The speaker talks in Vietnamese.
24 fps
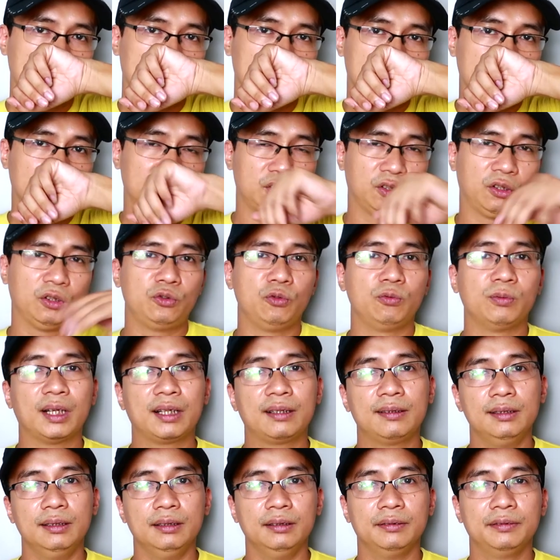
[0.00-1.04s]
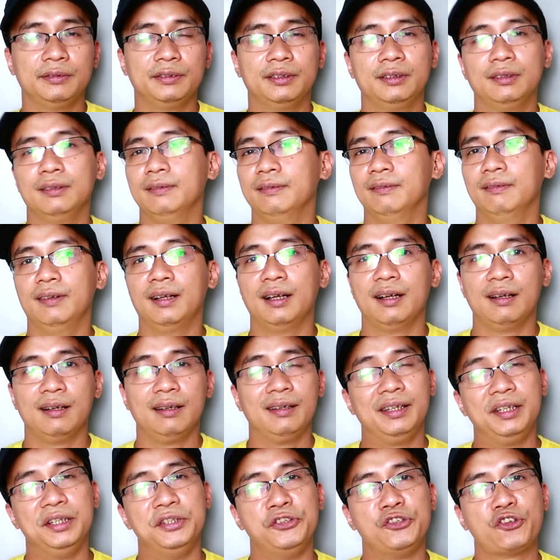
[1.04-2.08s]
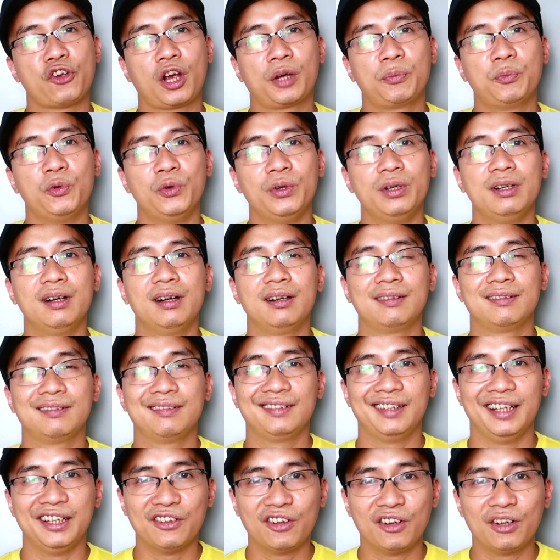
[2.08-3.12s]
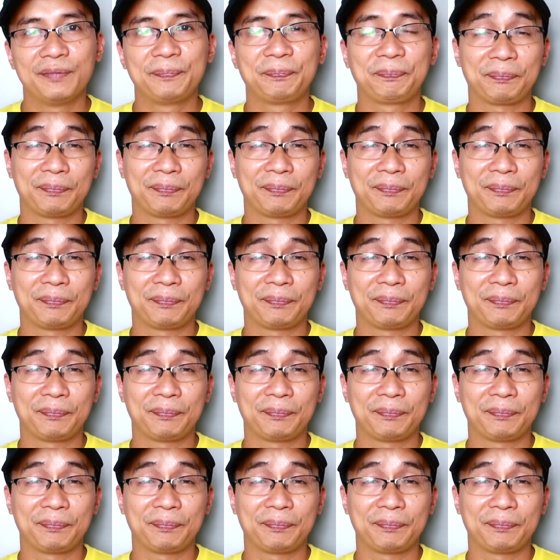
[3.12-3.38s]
sau đó chúng ta ngửi và enjoy mùi hương thế thôi